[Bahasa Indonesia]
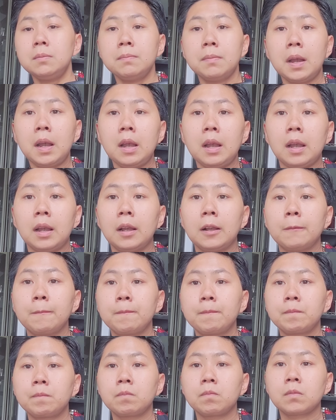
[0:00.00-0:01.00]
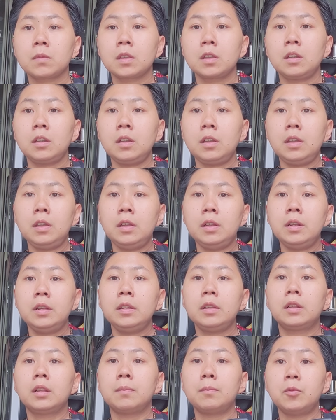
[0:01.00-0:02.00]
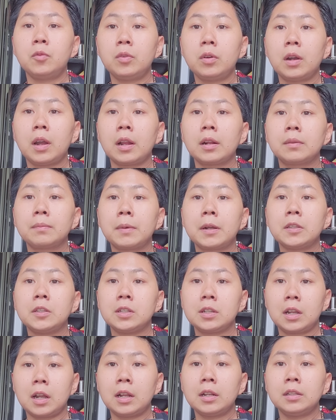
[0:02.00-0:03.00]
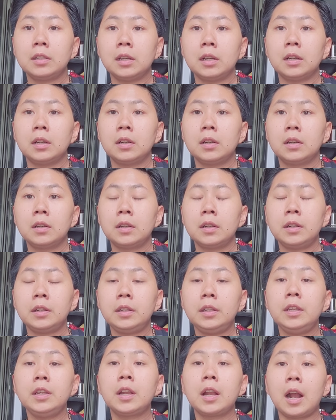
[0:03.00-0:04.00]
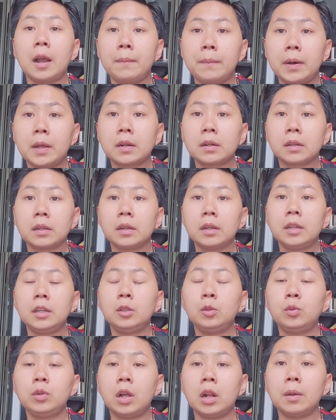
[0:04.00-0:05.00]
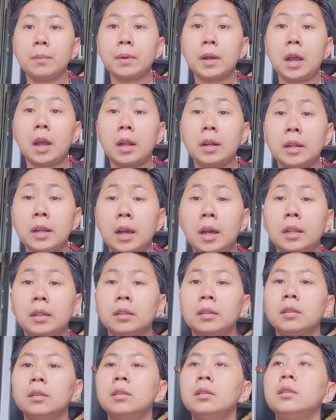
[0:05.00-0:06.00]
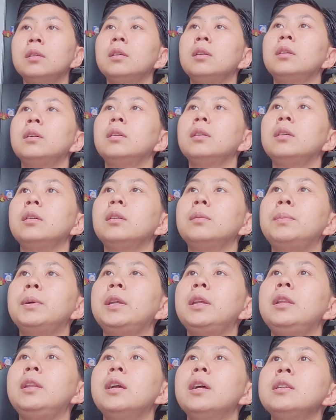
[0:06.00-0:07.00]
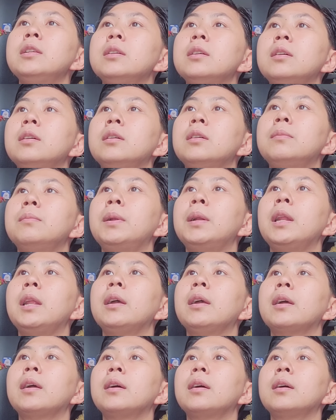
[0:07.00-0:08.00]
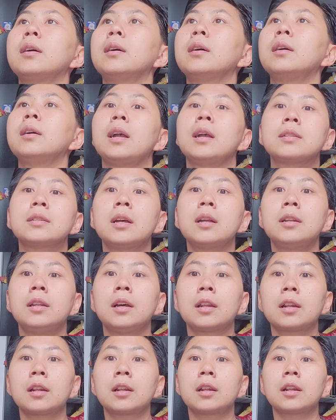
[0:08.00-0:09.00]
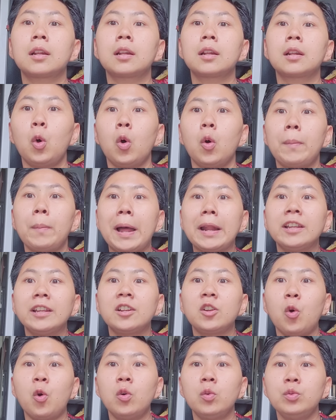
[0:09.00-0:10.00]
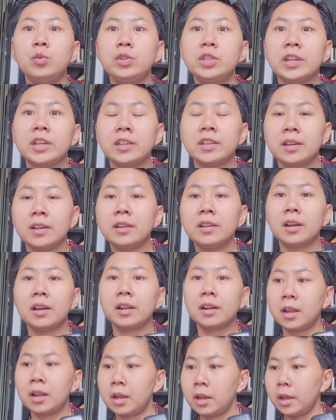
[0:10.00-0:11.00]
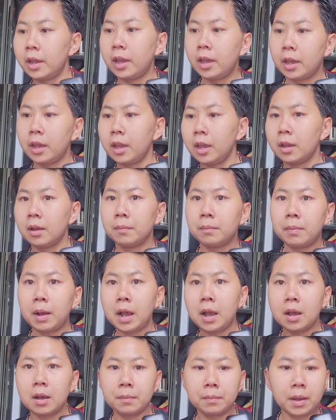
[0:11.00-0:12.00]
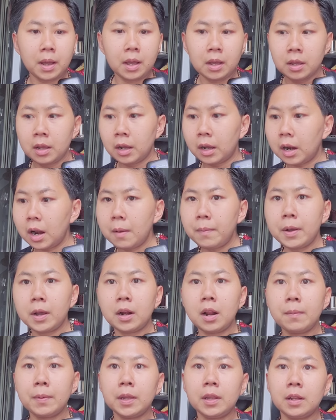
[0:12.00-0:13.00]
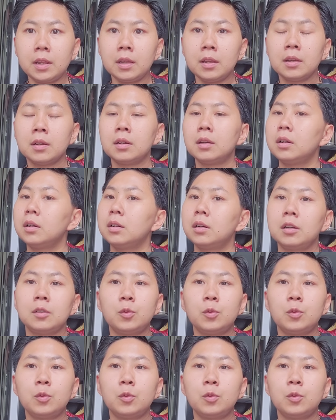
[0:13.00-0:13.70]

Simba ini ditemukan majikannya di kamarnya itu dalam keadaan begini aja melek nggak sadar loh panik dong kucenya ya kan hehe eh, mbak mbak kenapa kenapa ini